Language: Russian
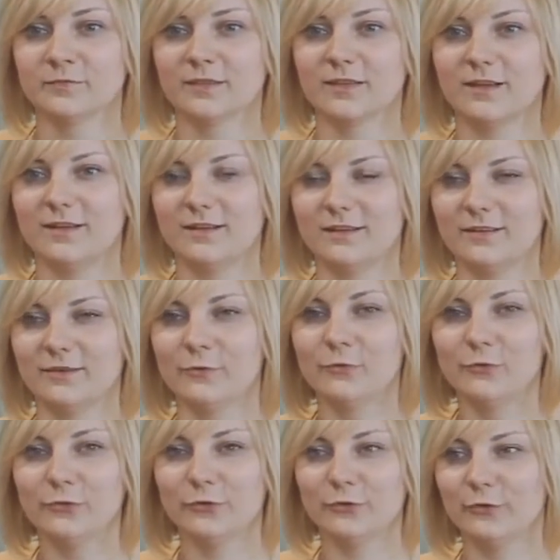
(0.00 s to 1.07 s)
а,
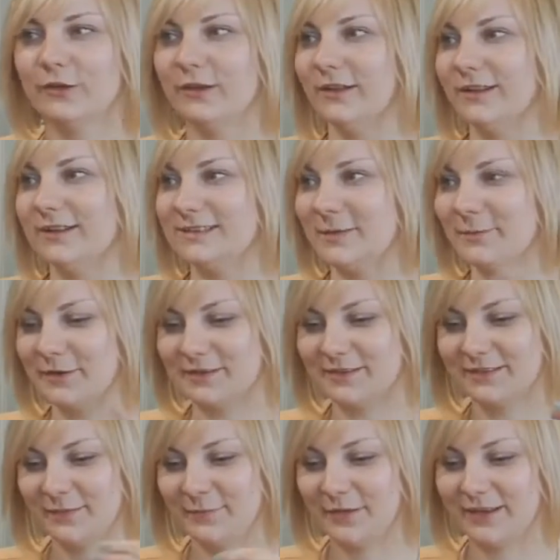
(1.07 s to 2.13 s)
кухню за
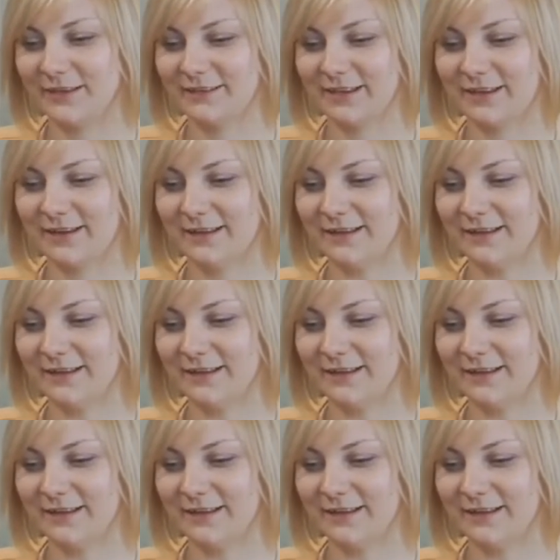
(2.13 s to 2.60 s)
пределами отеля